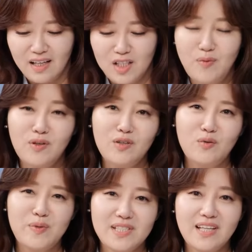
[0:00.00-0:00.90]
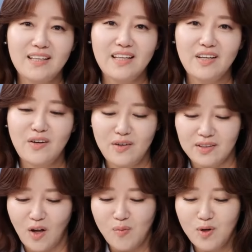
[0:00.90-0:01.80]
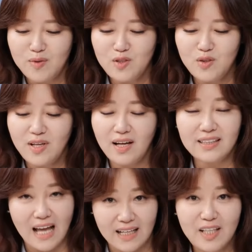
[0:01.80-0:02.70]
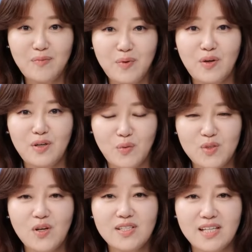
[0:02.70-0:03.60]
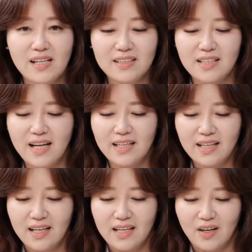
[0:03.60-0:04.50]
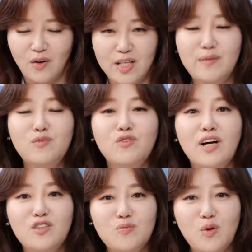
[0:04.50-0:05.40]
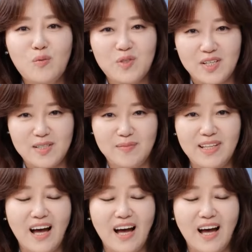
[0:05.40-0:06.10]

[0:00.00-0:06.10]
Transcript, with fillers: 이번에도 비슷한데요. 더불어민주당 당대표의 도전장을 낸 어, 김두관 후보 모셨습니다.